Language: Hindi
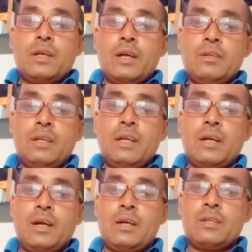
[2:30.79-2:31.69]
गन्ने
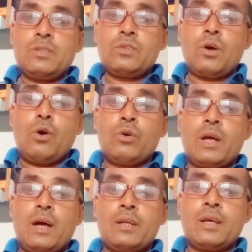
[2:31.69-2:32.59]
का रस
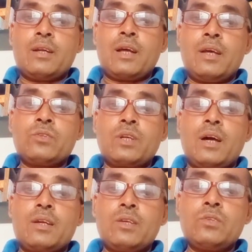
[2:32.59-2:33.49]
और अनानास
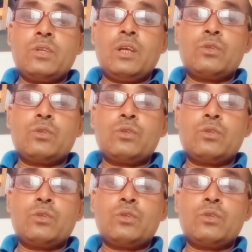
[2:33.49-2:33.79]
का रस